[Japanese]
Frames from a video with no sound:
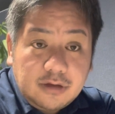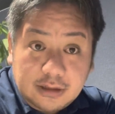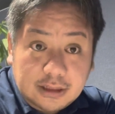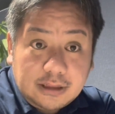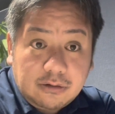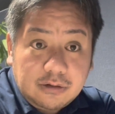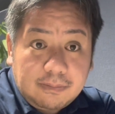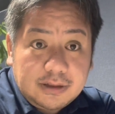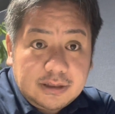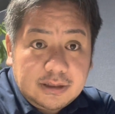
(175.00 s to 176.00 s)
なんだろうやっ
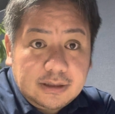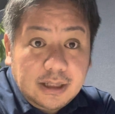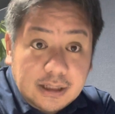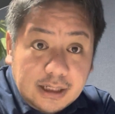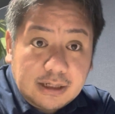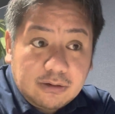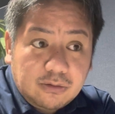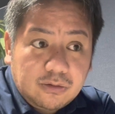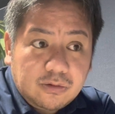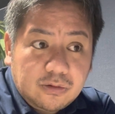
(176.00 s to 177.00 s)
ぱりね何かの
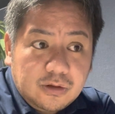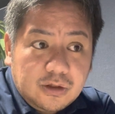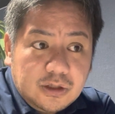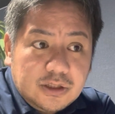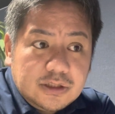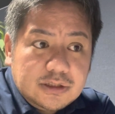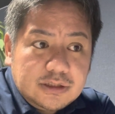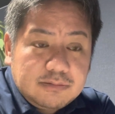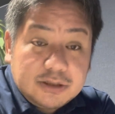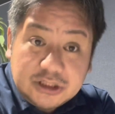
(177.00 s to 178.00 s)
今後の
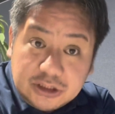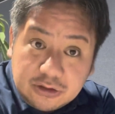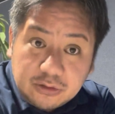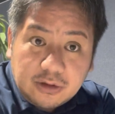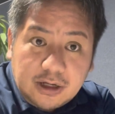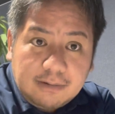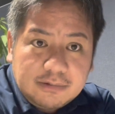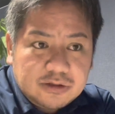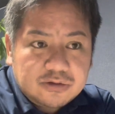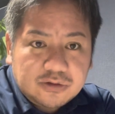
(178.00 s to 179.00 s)
まあ、信用とか、まあ、
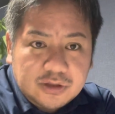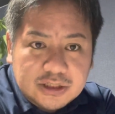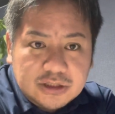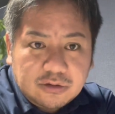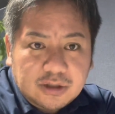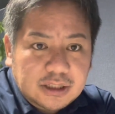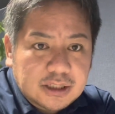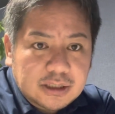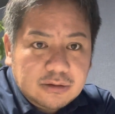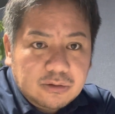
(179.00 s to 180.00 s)
それこそクレジットとかね、
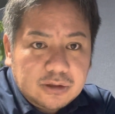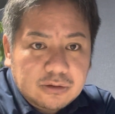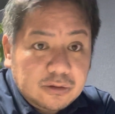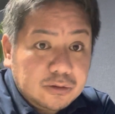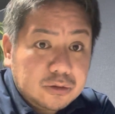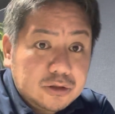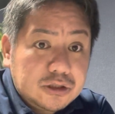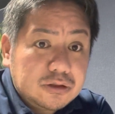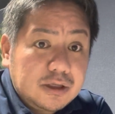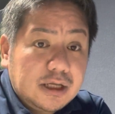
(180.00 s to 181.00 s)
銀行でのいろいろ取
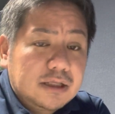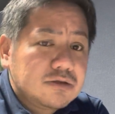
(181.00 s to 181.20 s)
引の中での